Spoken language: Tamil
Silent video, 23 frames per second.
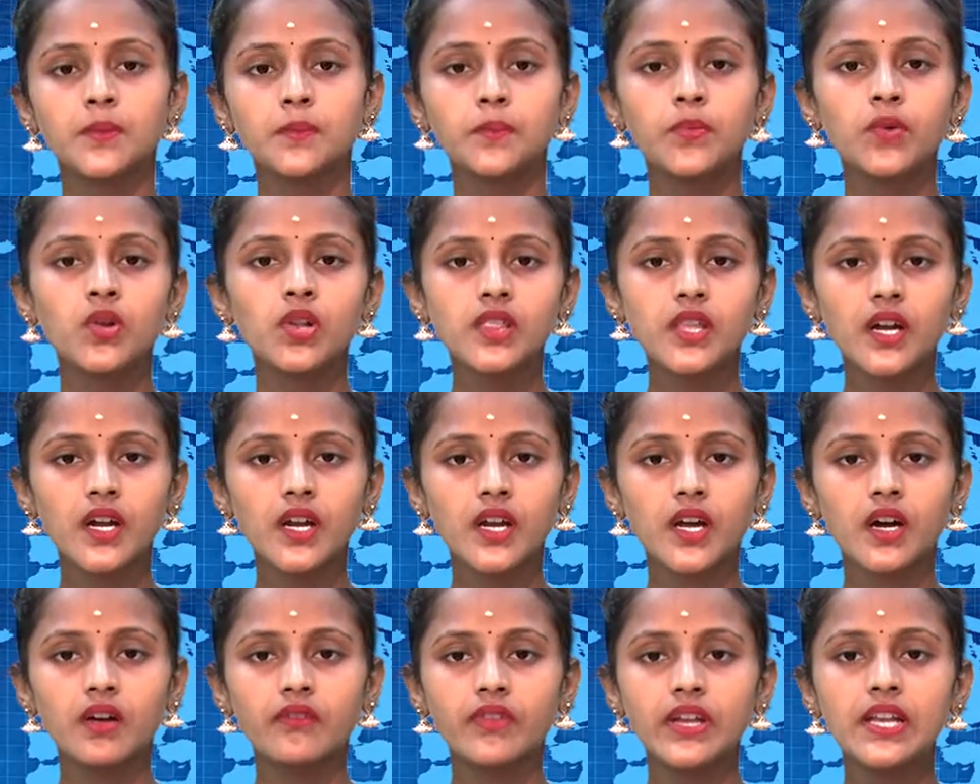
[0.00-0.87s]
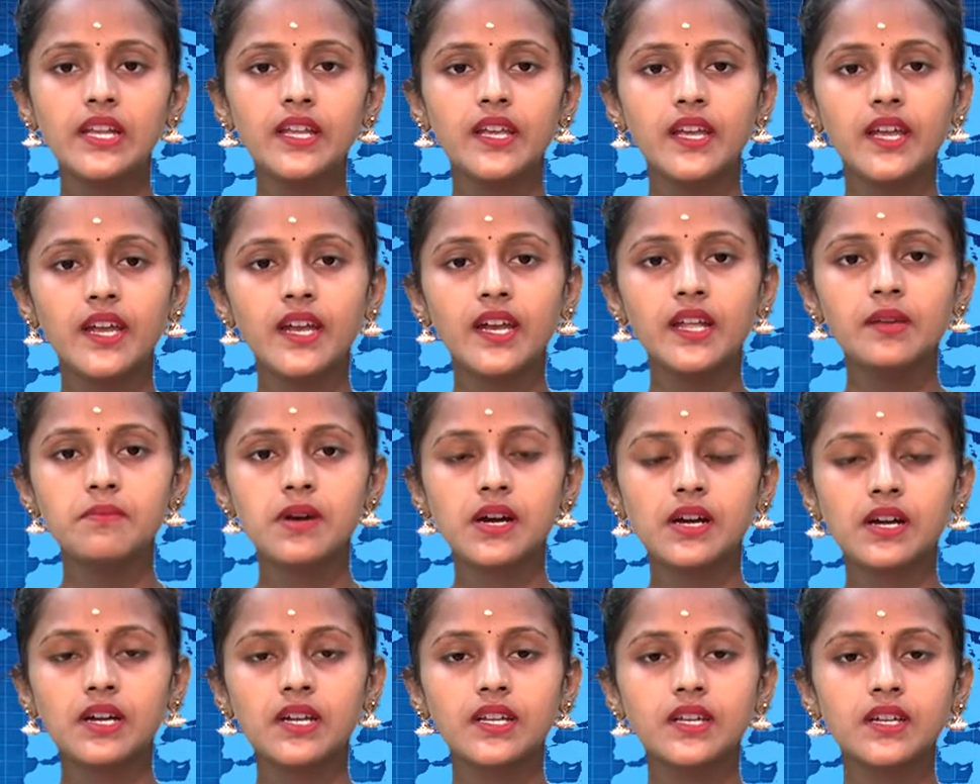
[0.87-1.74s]
புல்தானாவில் ஏழை
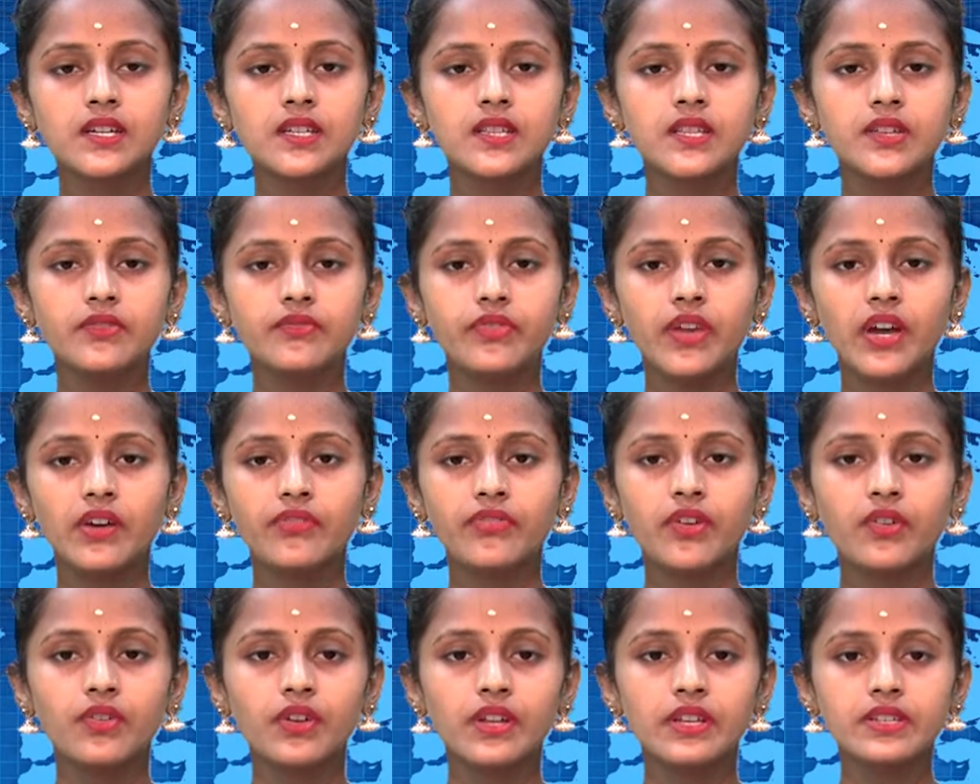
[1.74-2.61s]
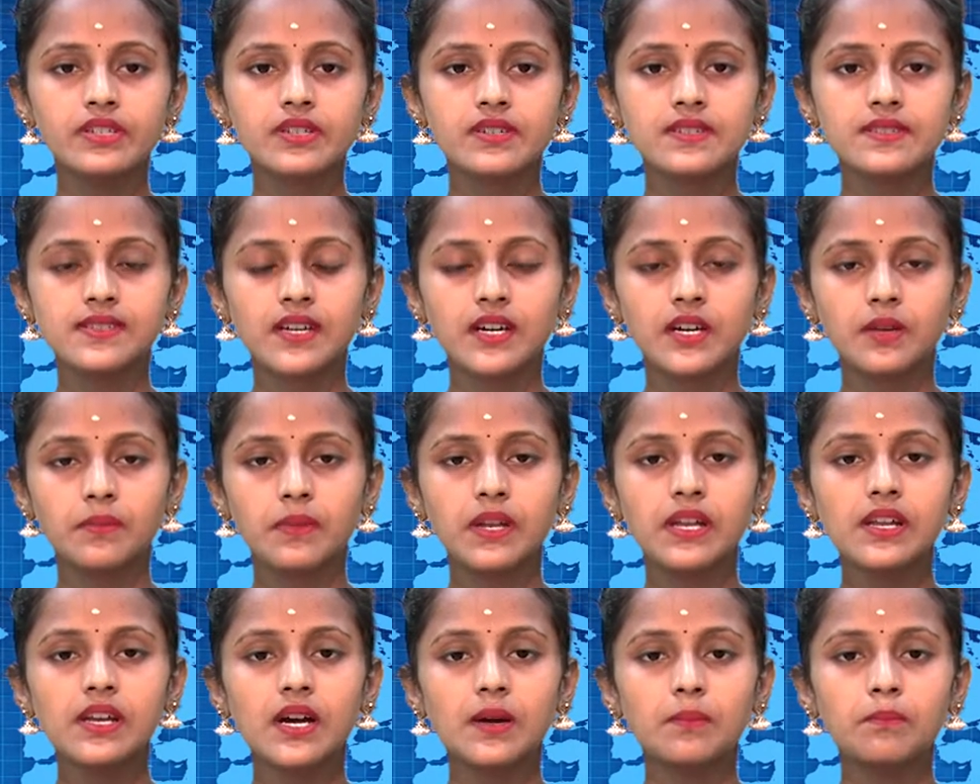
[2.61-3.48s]
மக்களுக்கு திவ்யா ஃபவுண்டேஷன்
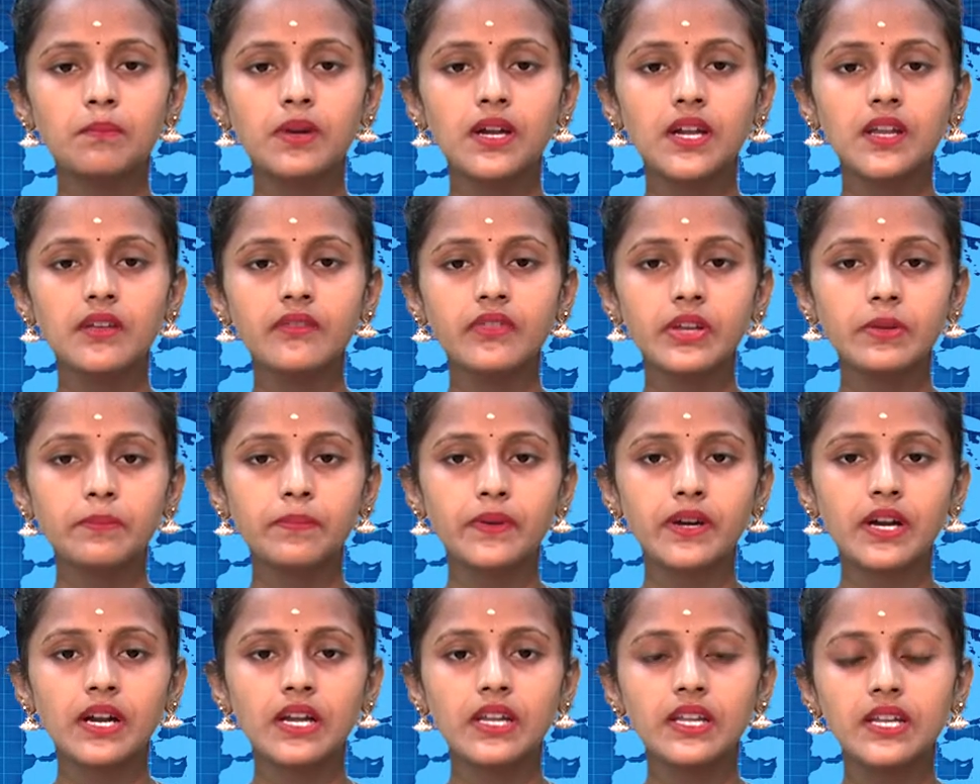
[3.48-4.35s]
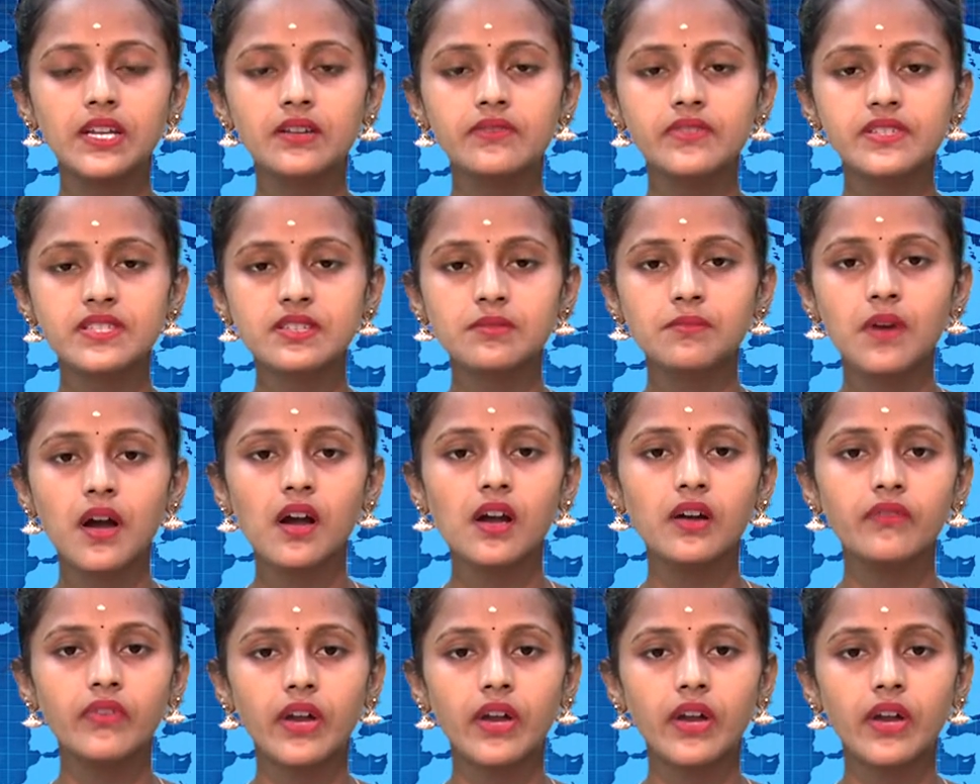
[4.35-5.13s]
சார்பில் கம்பளி விரிப்புகள் இலவசமாக